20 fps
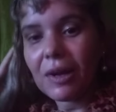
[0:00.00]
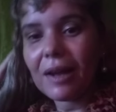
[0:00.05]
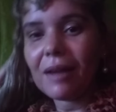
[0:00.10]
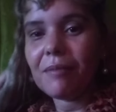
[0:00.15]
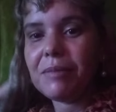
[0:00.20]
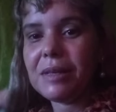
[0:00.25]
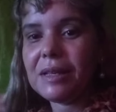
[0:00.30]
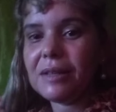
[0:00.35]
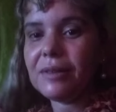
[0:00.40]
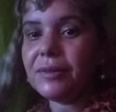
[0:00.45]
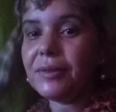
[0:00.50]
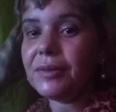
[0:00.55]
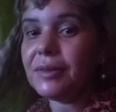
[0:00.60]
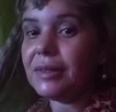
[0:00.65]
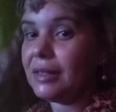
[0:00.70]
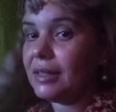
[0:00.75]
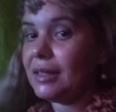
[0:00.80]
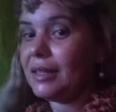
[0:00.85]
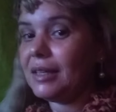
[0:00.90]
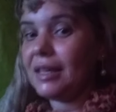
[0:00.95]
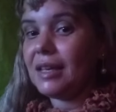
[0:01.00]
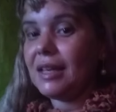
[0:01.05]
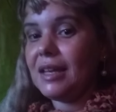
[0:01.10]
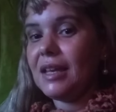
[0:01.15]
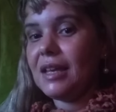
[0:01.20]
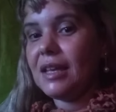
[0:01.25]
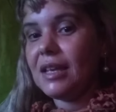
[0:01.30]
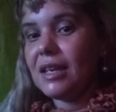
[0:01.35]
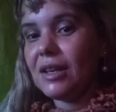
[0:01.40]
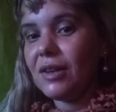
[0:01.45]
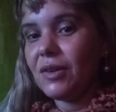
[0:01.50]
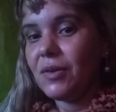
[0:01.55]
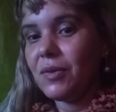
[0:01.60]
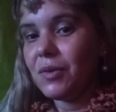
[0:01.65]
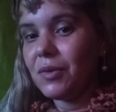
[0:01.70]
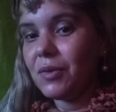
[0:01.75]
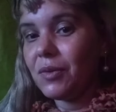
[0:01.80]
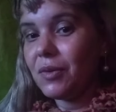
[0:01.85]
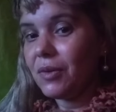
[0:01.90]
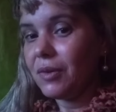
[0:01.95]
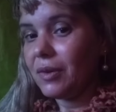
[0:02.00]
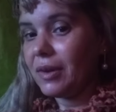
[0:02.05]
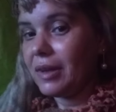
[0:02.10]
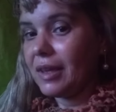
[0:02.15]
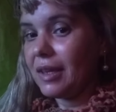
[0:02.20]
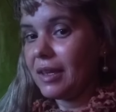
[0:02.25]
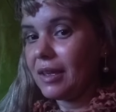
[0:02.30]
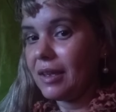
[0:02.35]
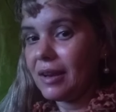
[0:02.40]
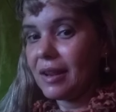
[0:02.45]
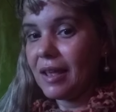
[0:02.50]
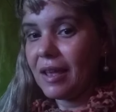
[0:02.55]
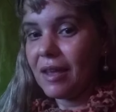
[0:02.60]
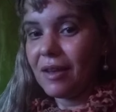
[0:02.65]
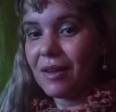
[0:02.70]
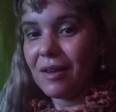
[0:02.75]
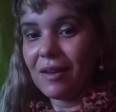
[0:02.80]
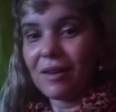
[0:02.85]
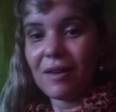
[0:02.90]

cabelo. Eu coloquei, né?